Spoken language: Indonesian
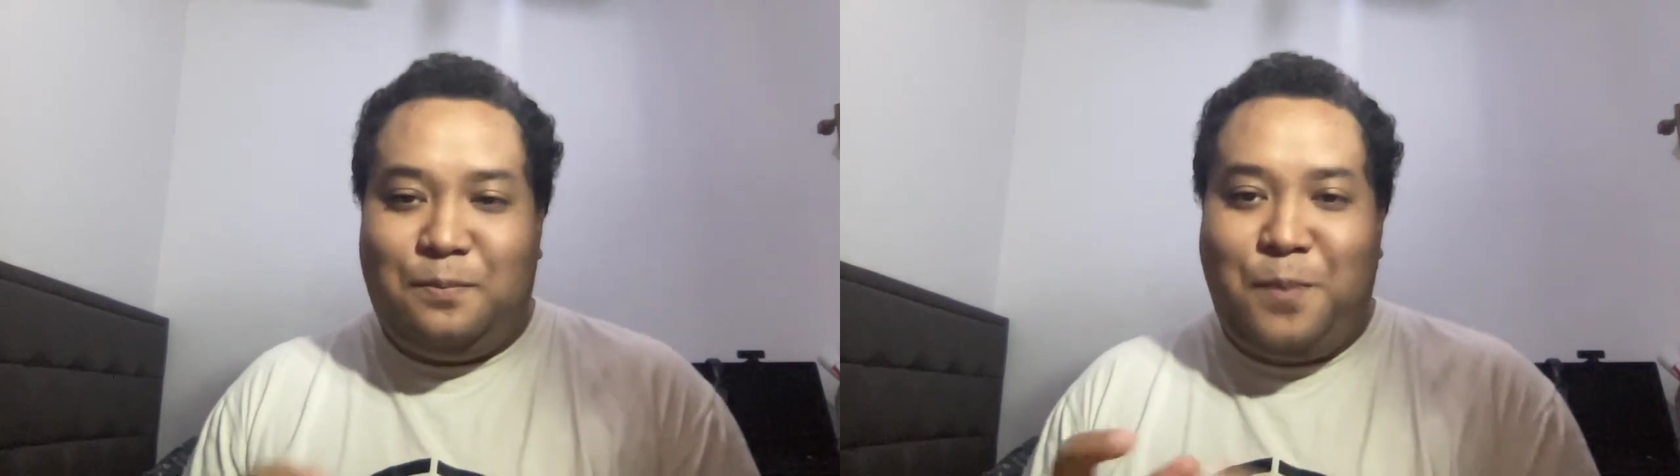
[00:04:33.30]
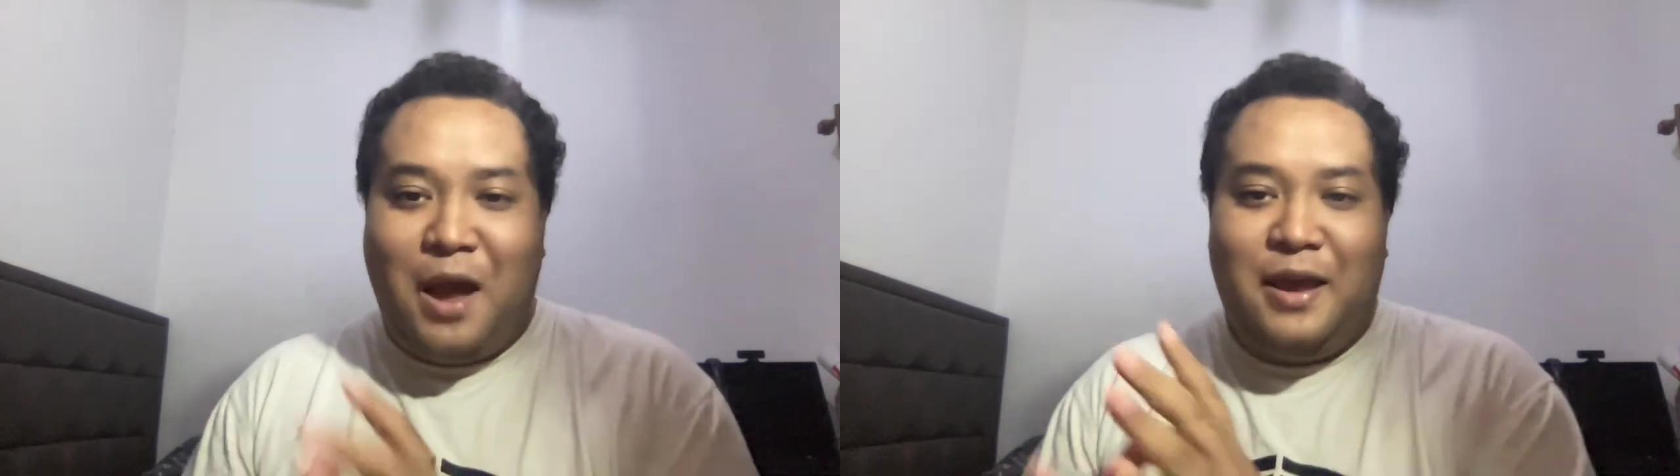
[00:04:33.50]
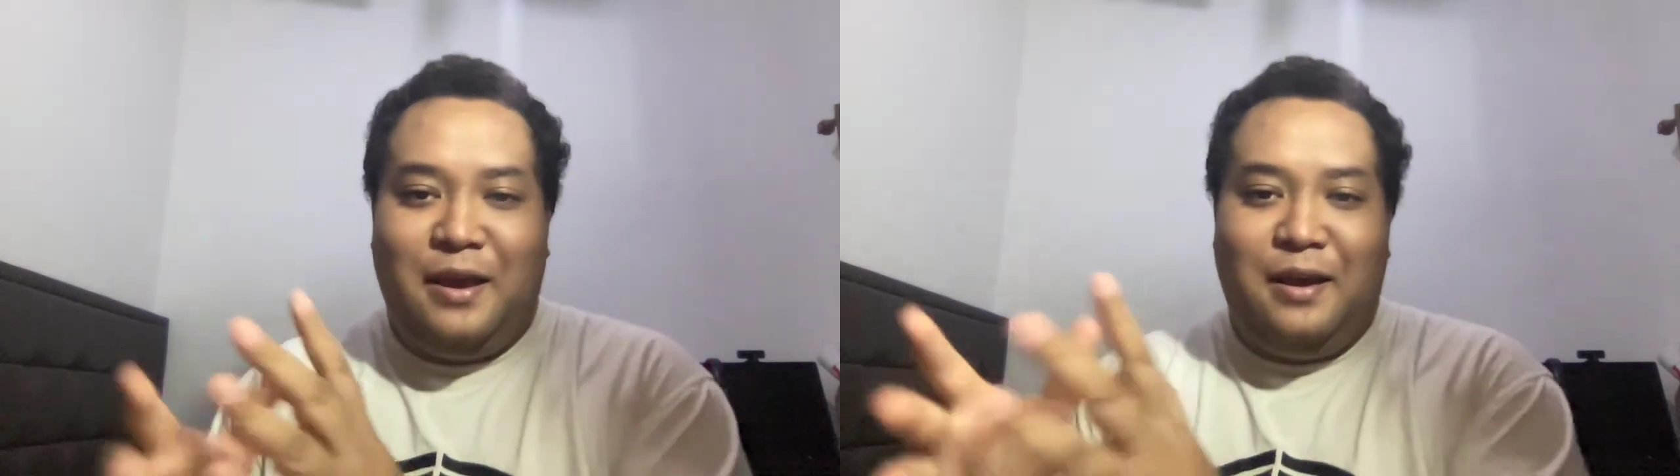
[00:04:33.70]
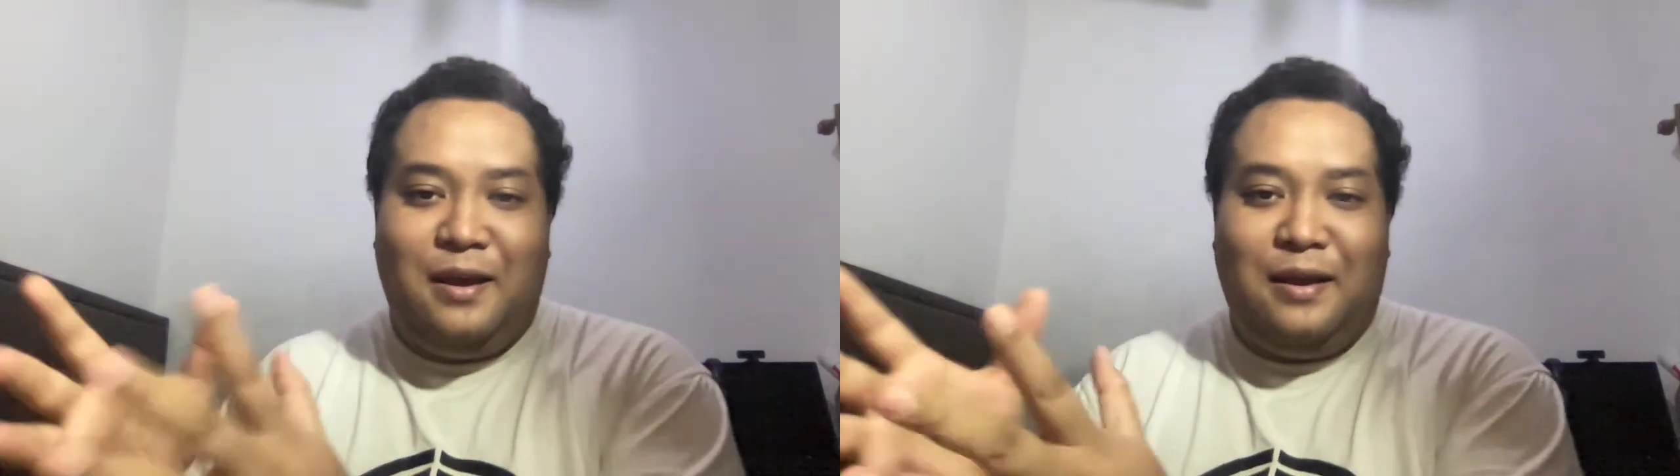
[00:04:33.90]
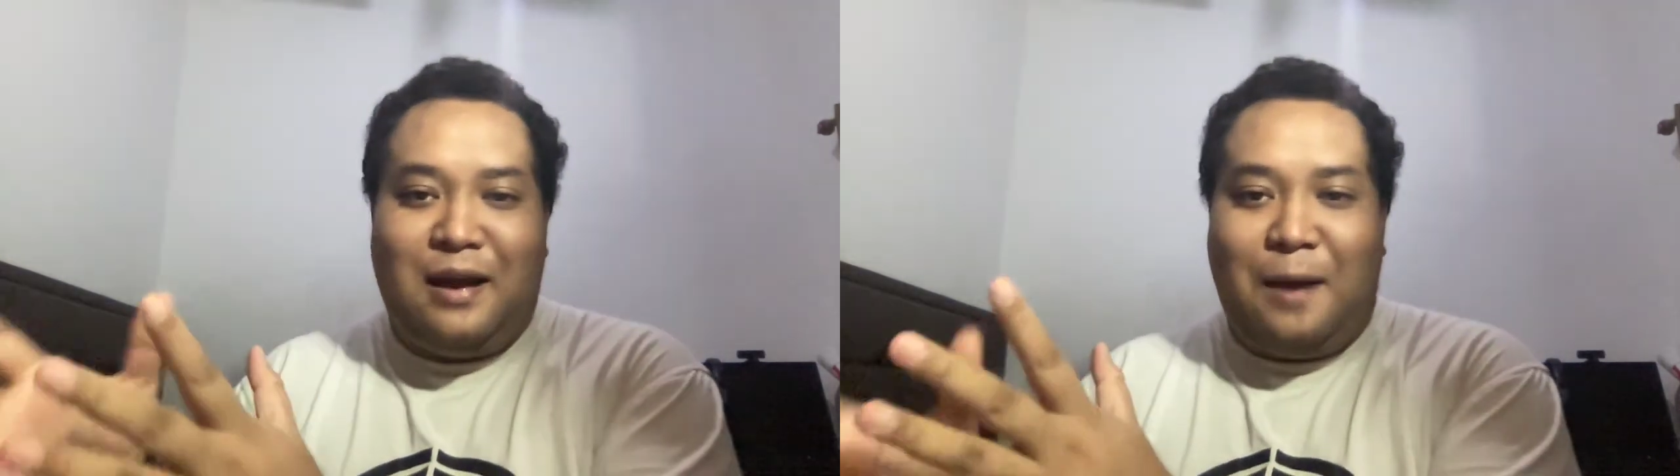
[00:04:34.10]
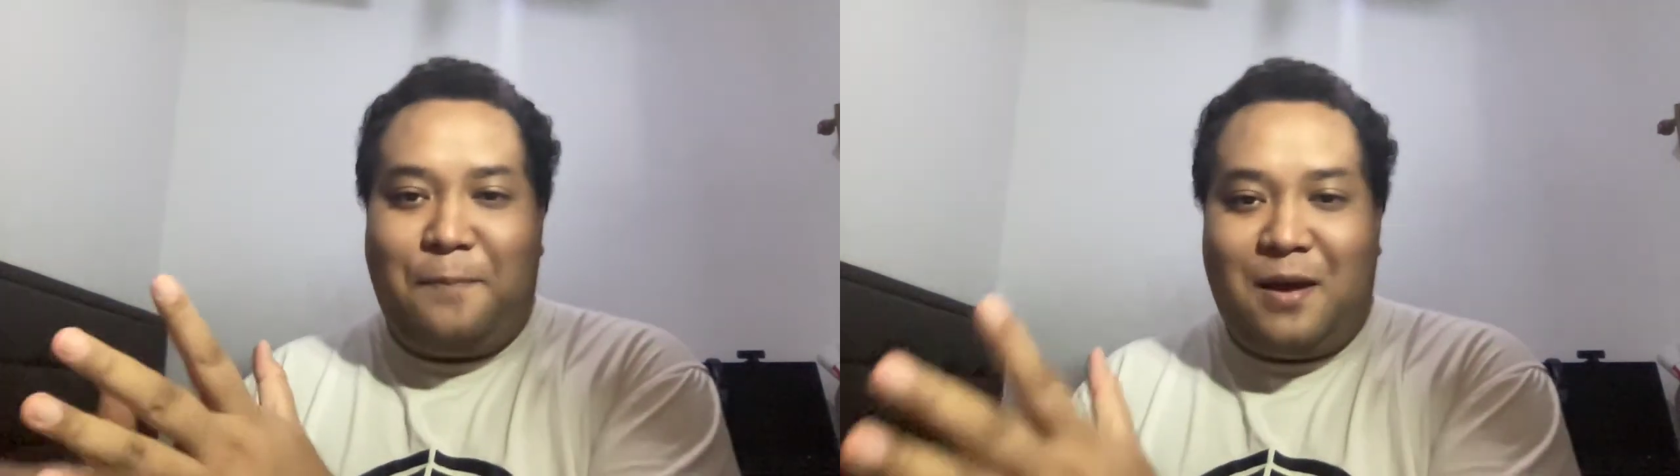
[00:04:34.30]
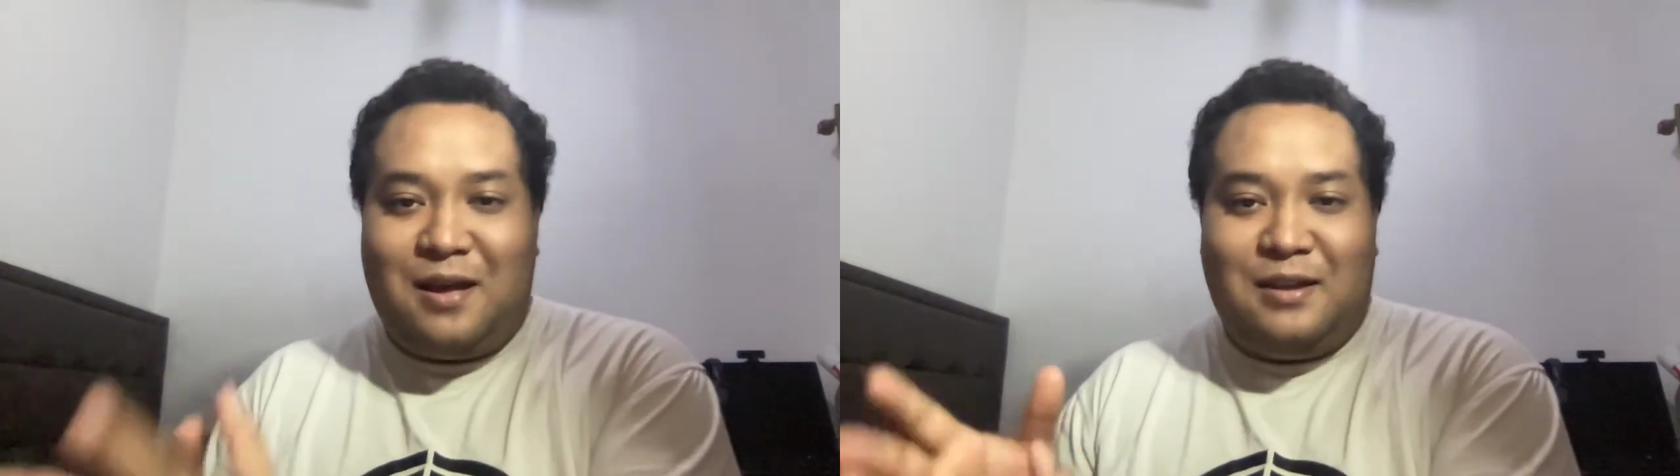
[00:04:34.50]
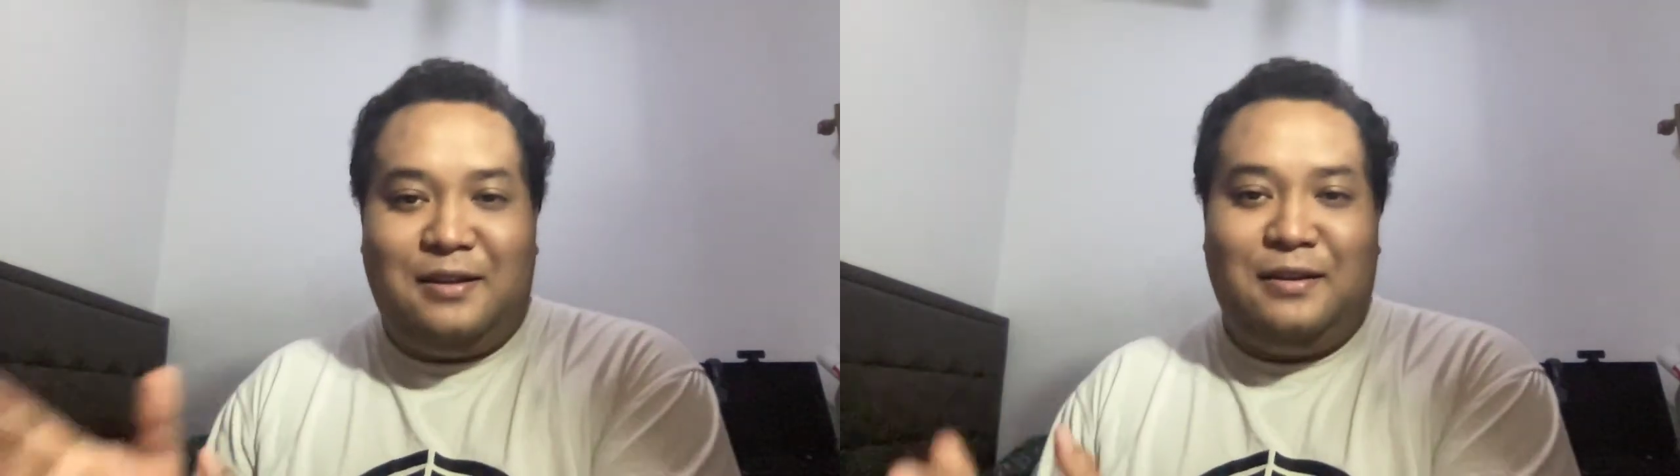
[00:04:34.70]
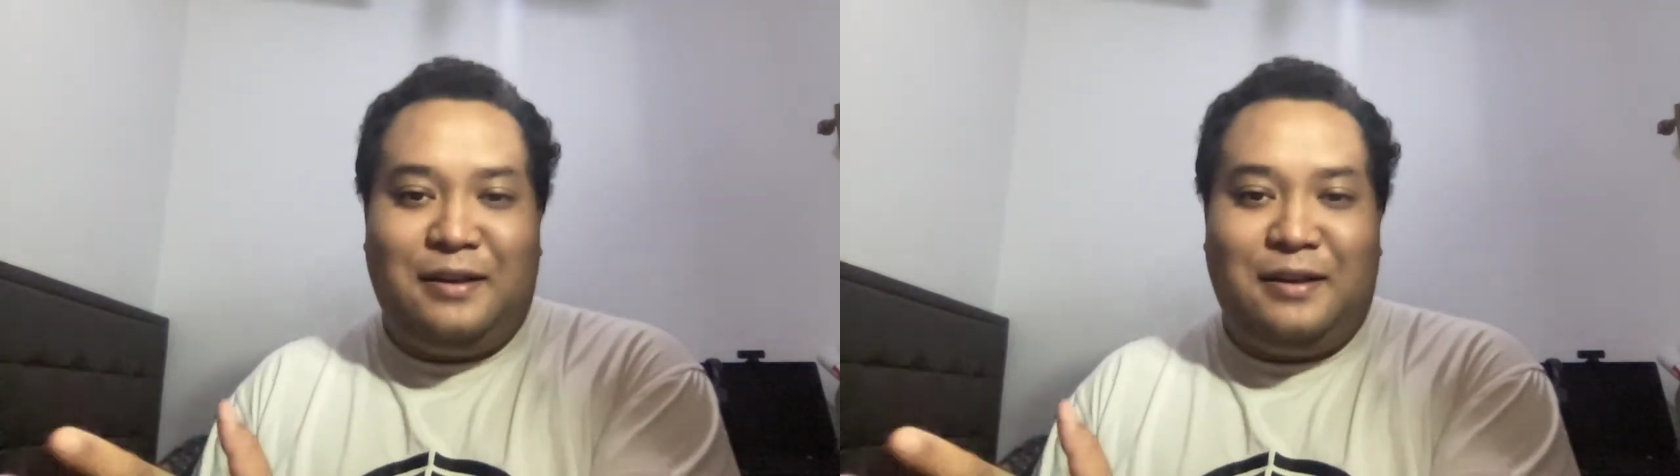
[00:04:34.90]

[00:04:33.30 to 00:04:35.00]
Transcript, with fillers: by apa